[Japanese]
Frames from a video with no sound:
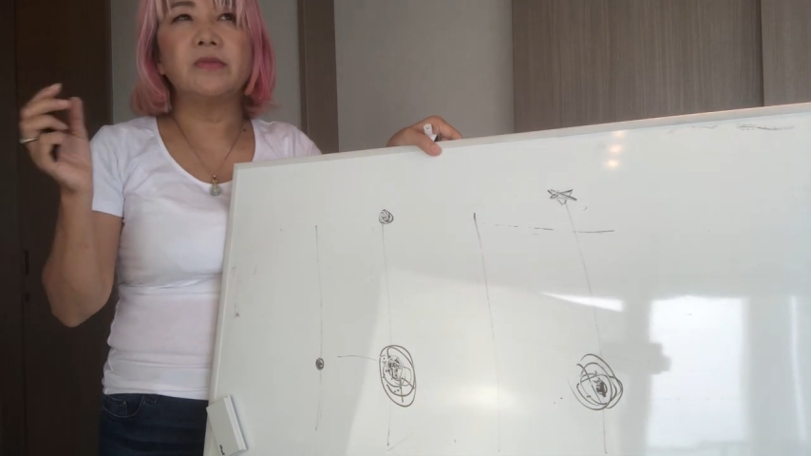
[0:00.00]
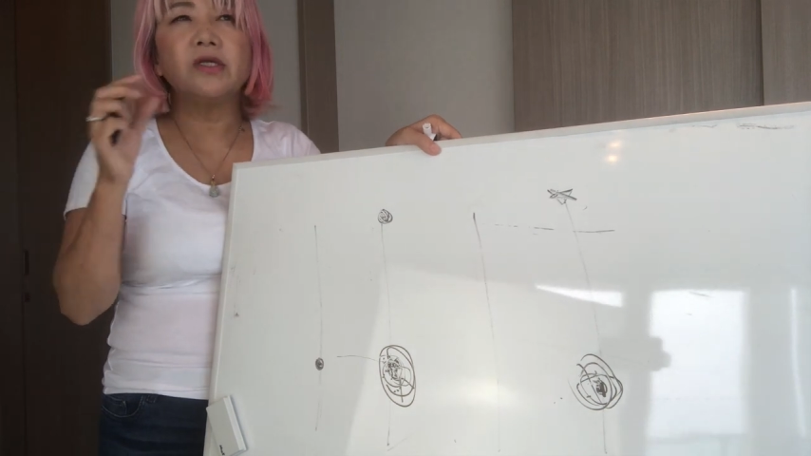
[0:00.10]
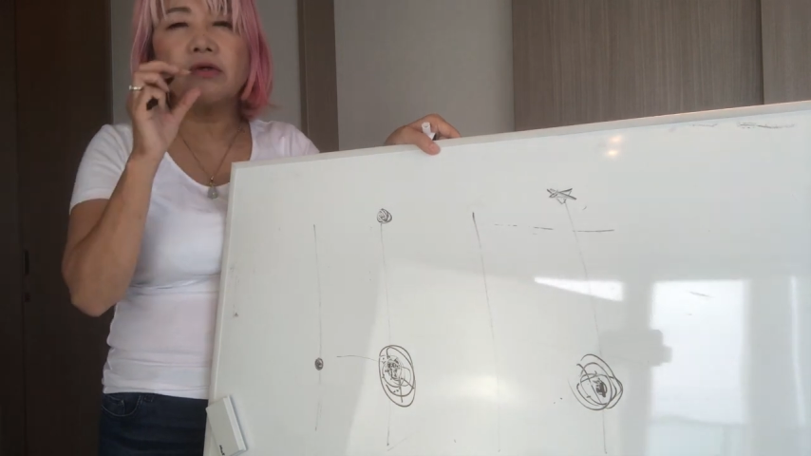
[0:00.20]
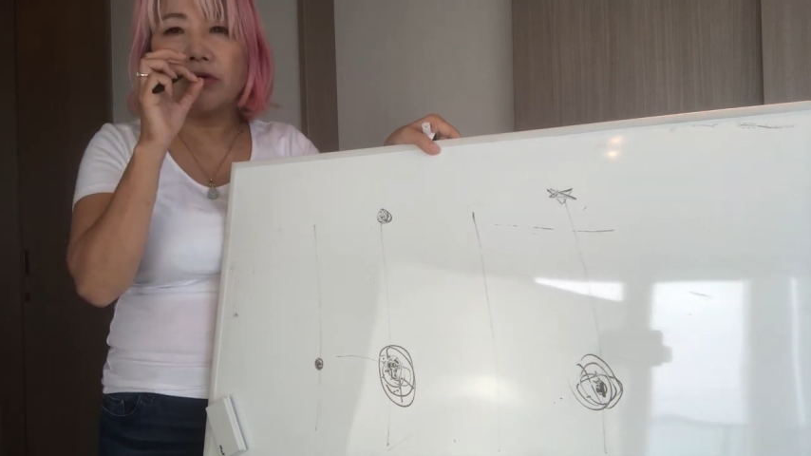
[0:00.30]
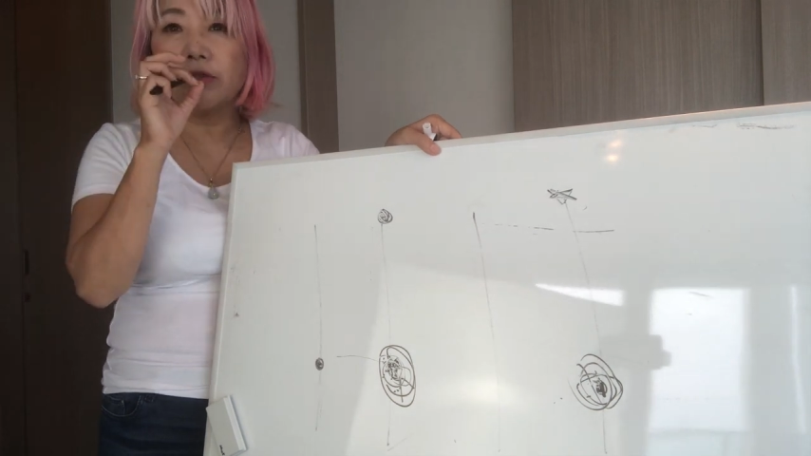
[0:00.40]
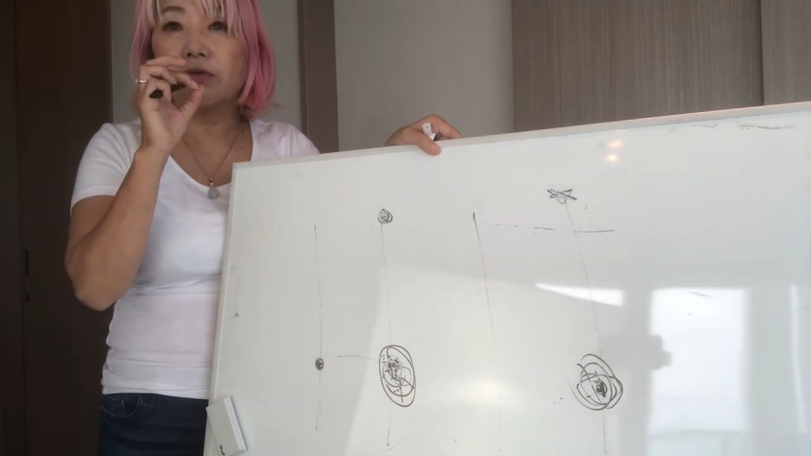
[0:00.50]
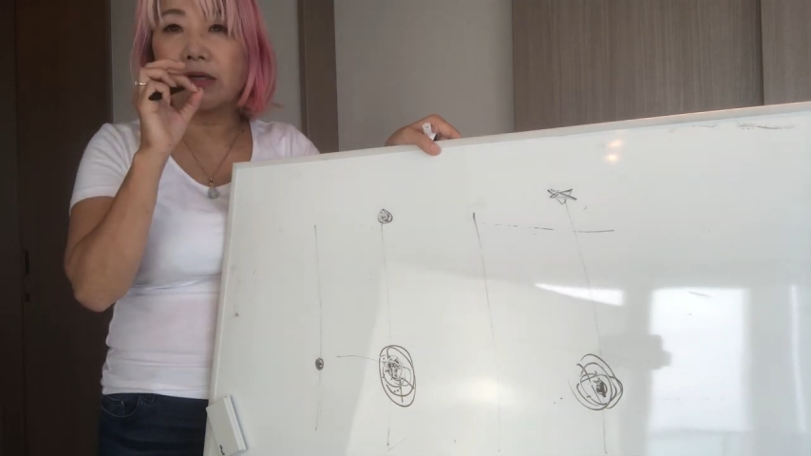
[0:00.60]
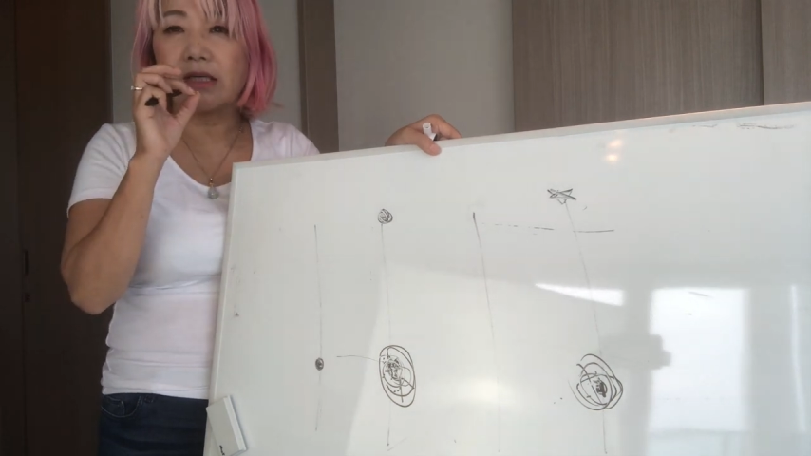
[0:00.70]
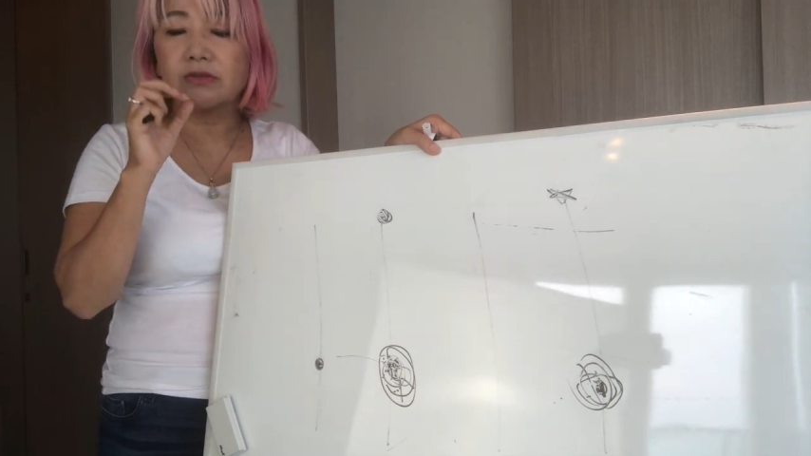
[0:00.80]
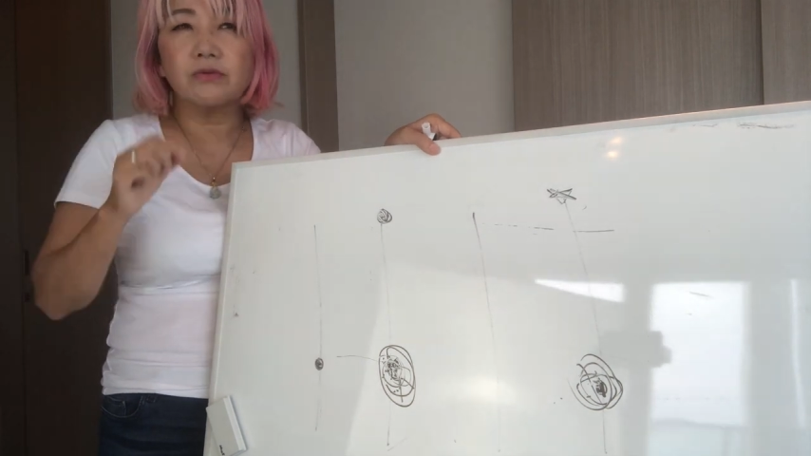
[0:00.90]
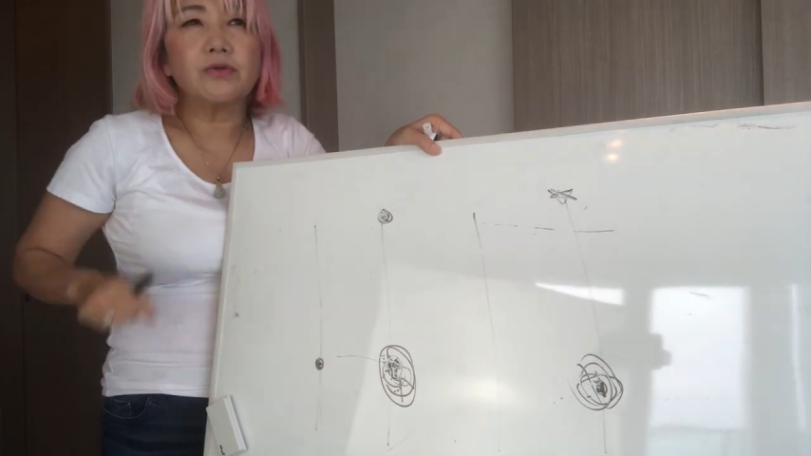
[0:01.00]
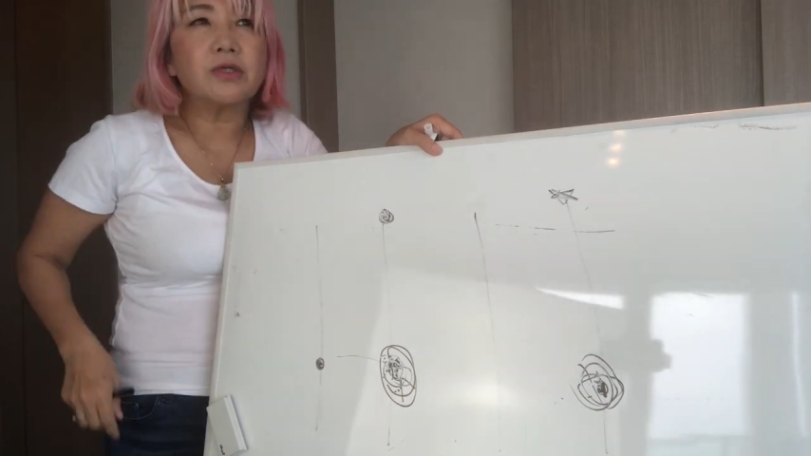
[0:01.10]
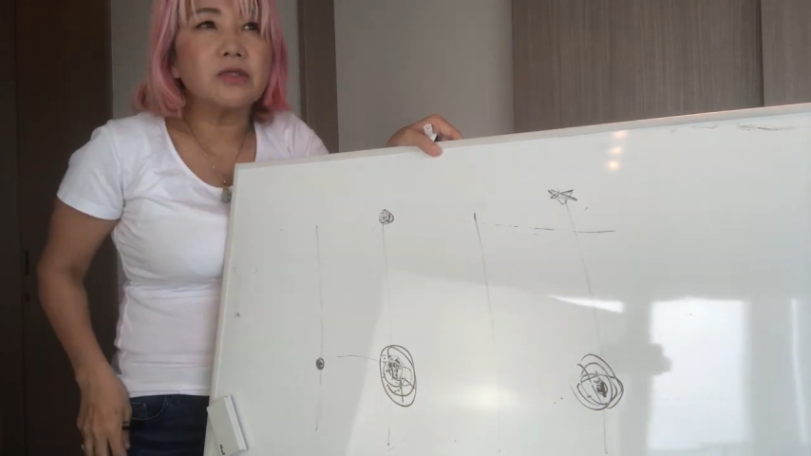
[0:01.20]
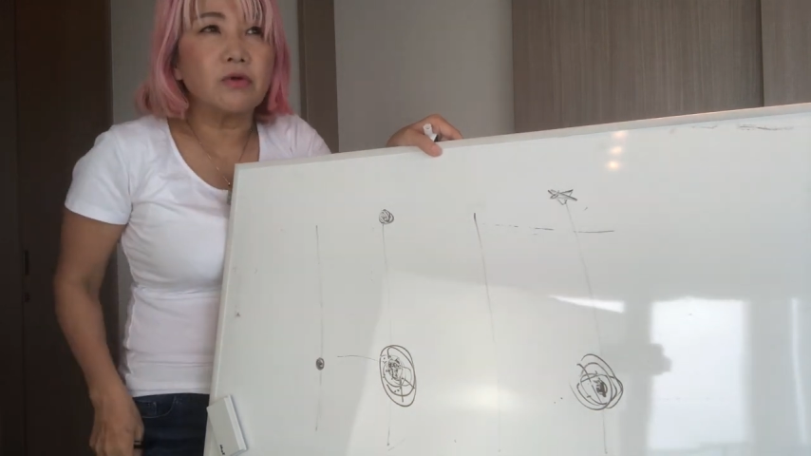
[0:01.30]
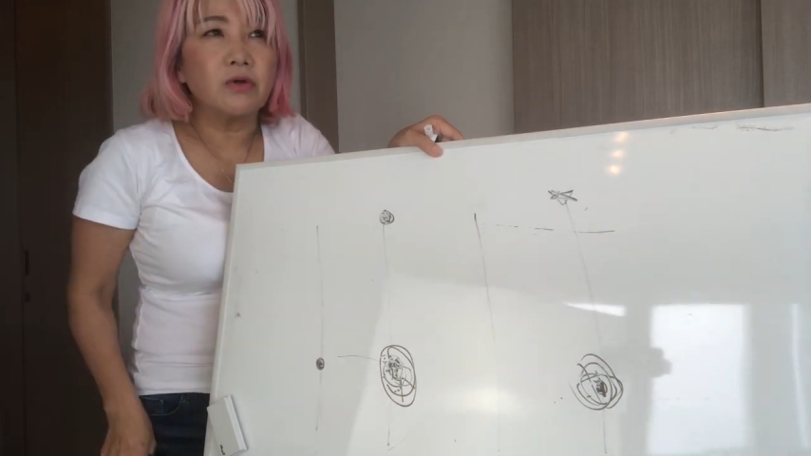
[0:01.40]
匂いとかその
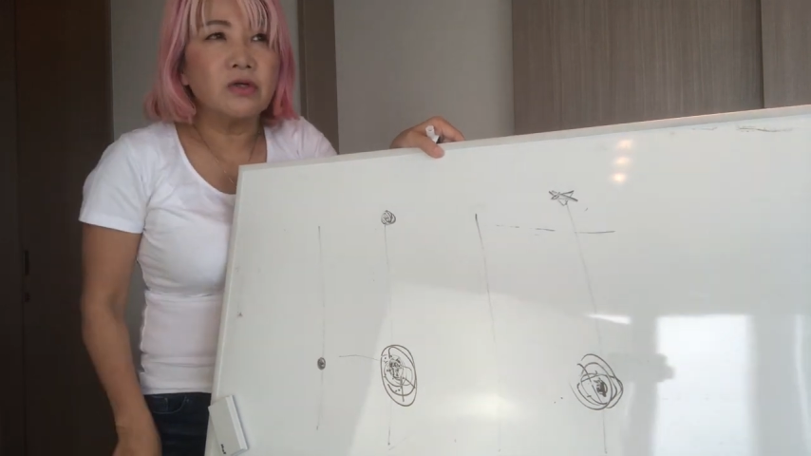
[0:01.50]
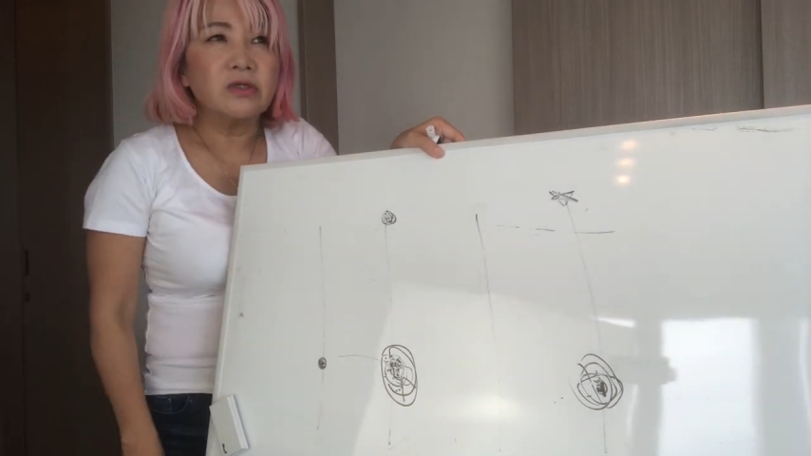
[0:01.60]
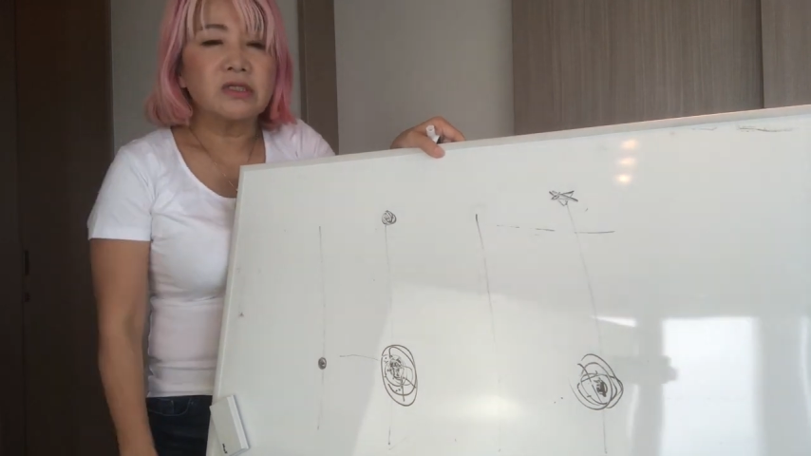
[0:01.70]
時の